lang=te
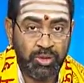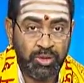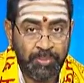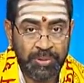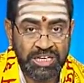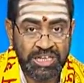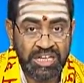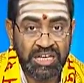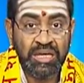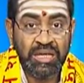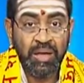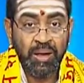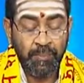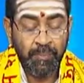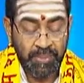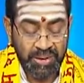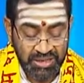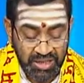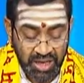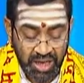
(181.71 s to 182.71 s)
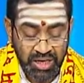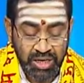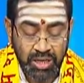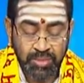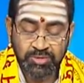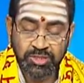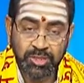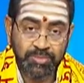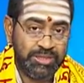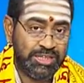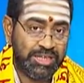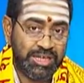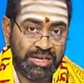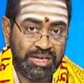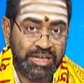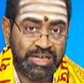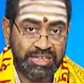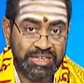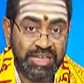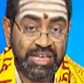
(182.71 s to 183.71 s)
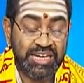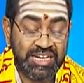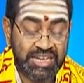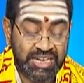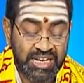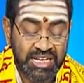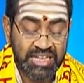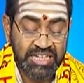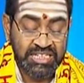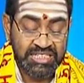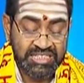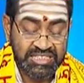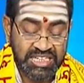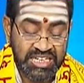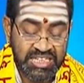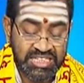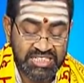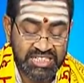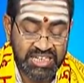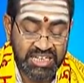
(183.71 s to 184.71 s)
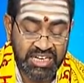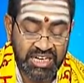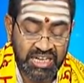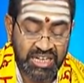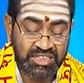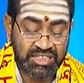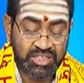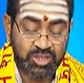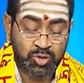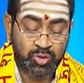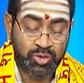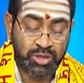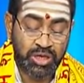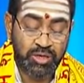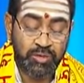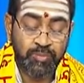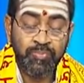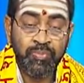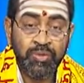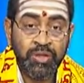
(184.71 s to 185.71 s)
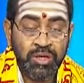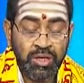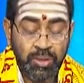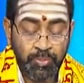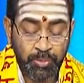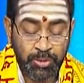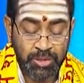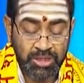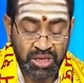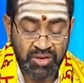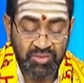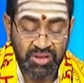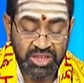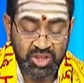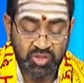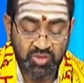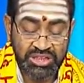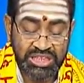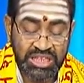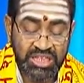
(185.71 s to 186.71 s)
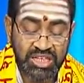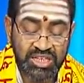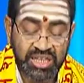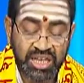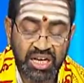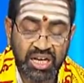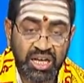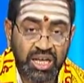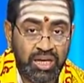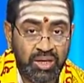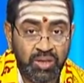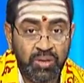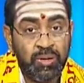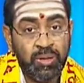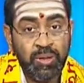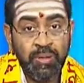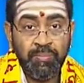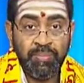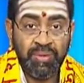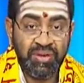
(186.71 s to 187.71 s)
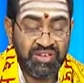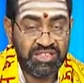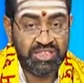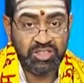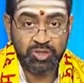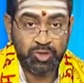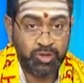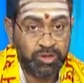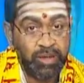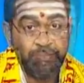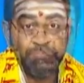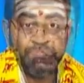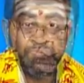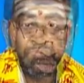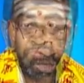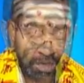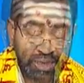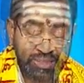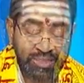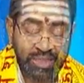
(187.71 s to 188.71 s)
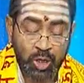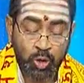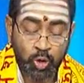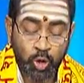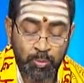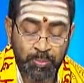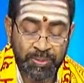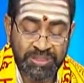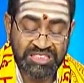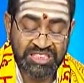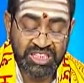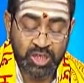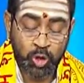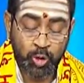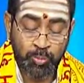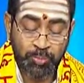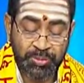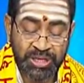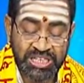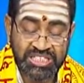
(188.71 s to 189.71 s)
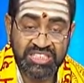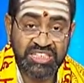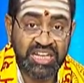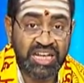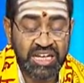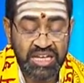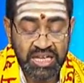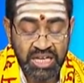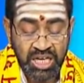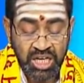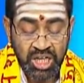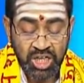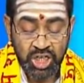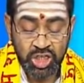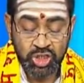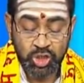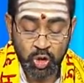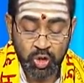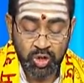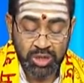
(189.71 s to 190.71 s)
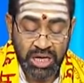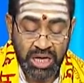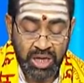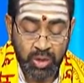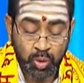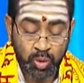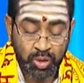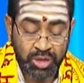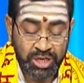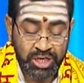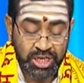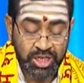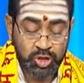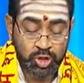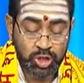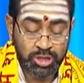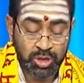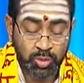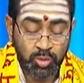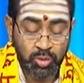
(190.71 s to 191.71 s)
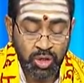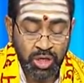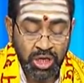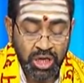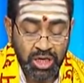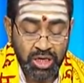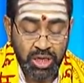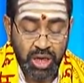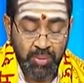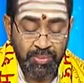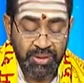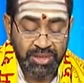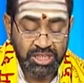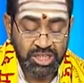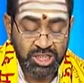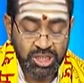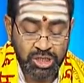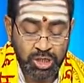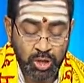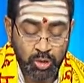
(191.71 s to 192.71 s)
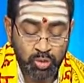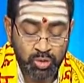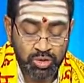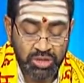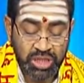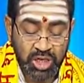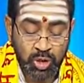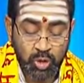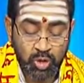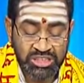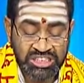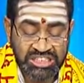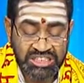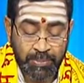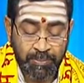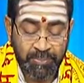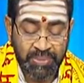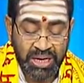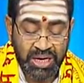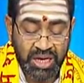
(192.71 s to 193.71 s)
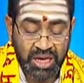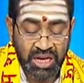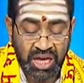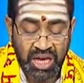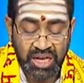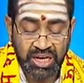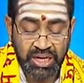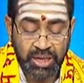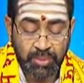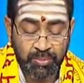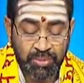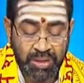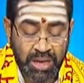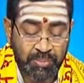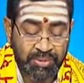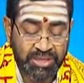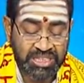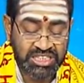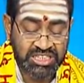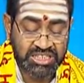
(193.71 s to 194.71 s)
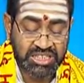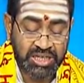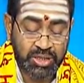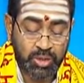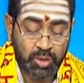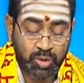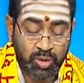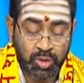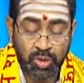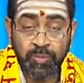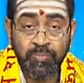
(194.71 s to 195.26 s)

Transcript: ఉన్నప్పటికీ ప్రధానాంశం ఇది కనుక ఇదే ఇక్కడ శీర్షికగా తీసుకున్నారు ఇప్పుడు తర్వాత ద్వితీయ తరంగంలో ప్రవేశిస్తున్నాం నందగోపశ్చ గోప్యశ్చ యశోదారోహిణీ సుతౌ రామకృష్ణౌ తయో సమ్యక్ లాలనం రామకృష్ణయో